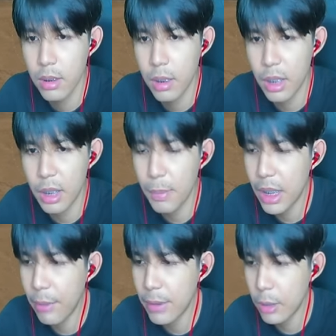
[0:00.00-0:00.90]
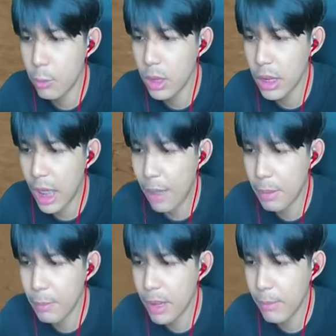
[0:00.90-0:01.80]
อันนี้ปืนอะไรวะเนี่ยที่กูถือเนี่ยเป็น
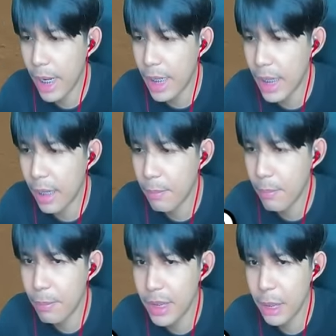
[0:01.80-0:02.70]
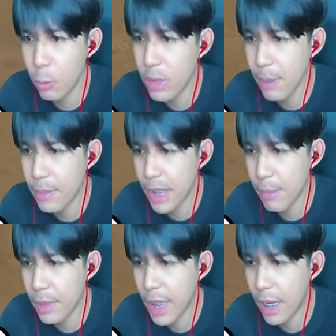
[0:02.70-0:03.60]
ปืนใหม่นะครับปืนที่กูเจ็บจากคลิป
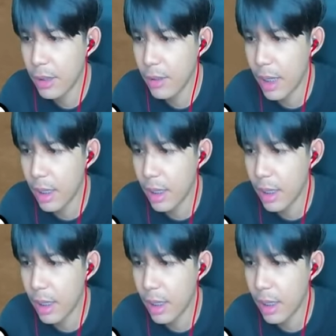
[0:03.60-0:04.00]
ที่แล้วนี่ว่ะ